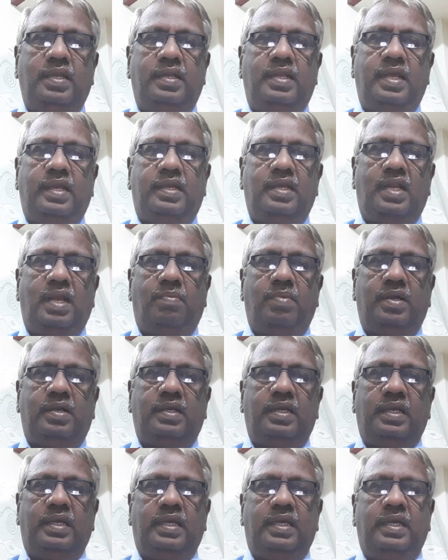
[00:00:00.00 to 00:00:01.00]
இன்றைக்கு
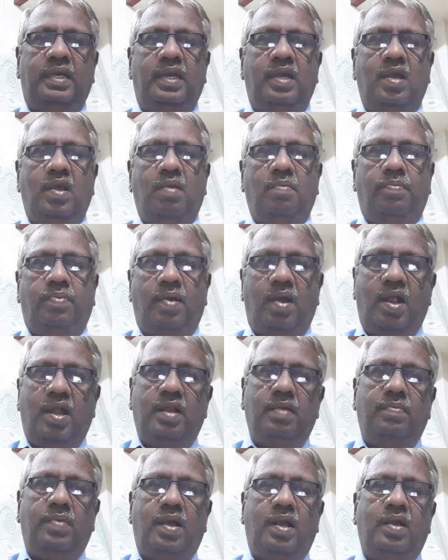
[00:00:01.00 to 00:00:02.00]
நமக்கு
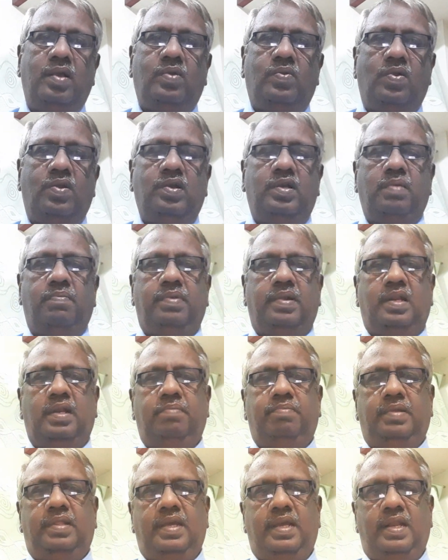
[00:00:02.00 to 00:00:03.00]
பாடமாக
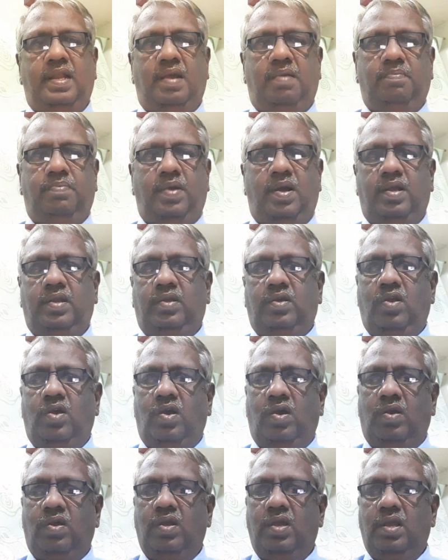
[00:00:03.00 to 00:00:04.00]
கொடுக்கப்பட்டிருப்பதை நாம்
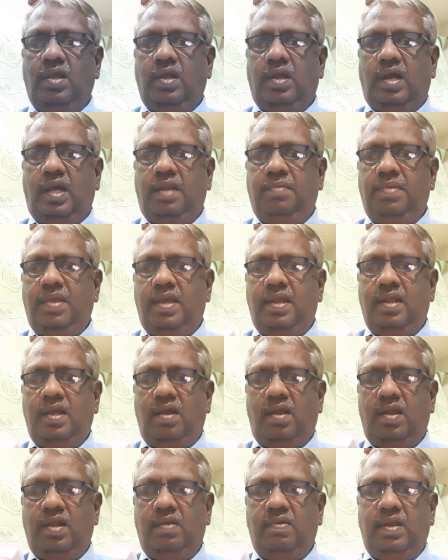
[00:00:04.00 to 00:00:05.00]
பார்க்கிறோம் அருமையான
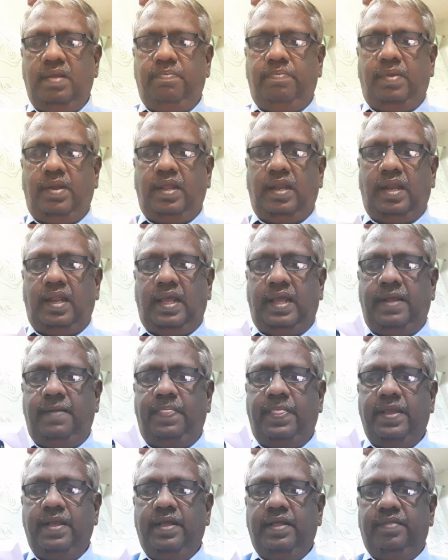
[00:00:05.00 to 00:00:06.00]
ஆண்டுடை பிள்ளைகளை
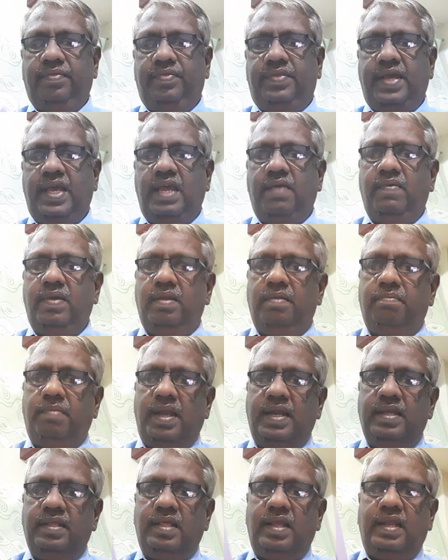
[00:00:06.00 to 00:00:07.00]
தேவன்
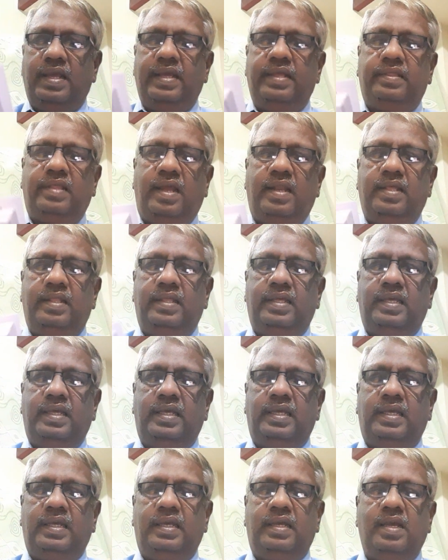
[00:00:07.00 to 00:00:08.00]
மனிதனை தனது
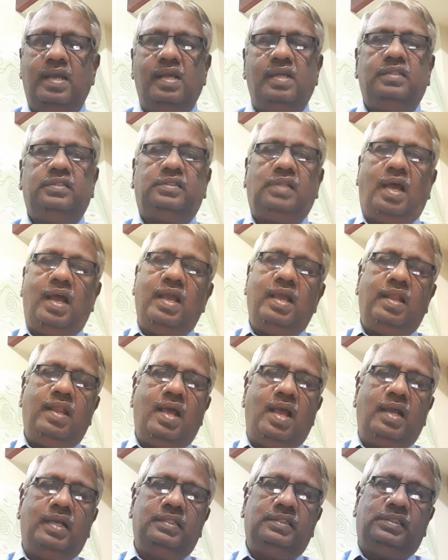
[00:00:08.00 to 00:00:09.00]

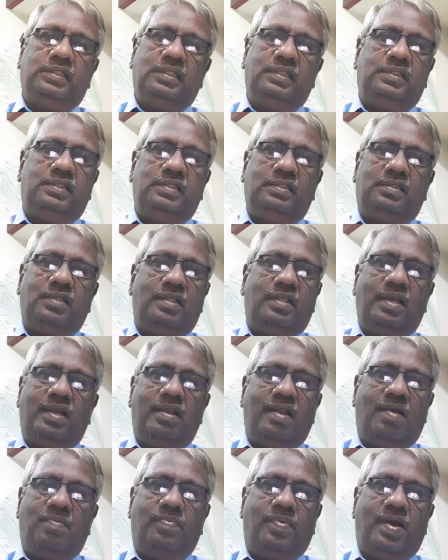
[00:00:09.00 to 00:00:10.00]
சாயலாக சிருஷ்டித்ததை
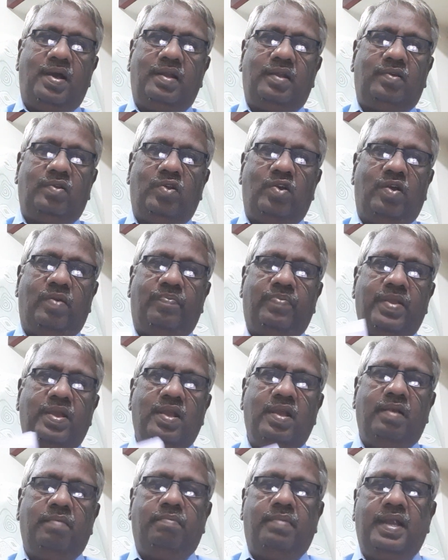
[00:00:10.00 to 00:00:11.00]
நாம் பார்க்கிறோம்
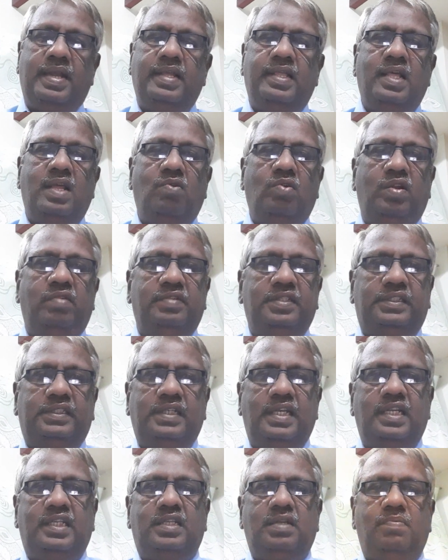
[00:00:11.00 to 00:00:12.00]
மனிதன் ஒரு
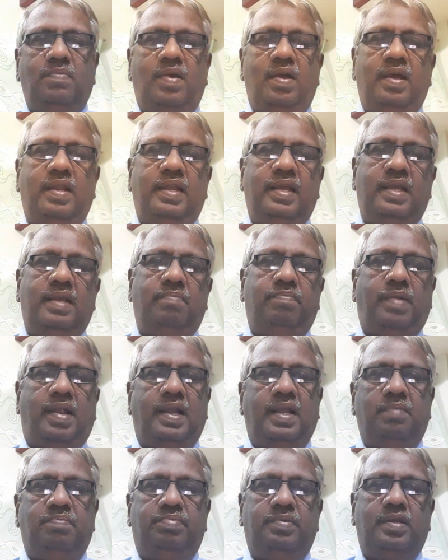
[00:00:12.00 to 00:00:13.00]
விசேஷமான
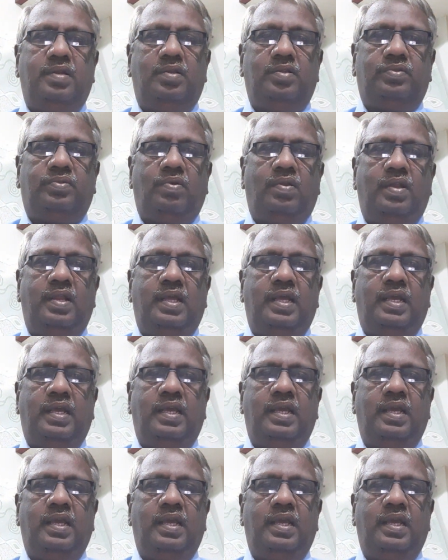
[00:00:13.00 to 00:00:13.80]
படைப்பு என்று சொல்லி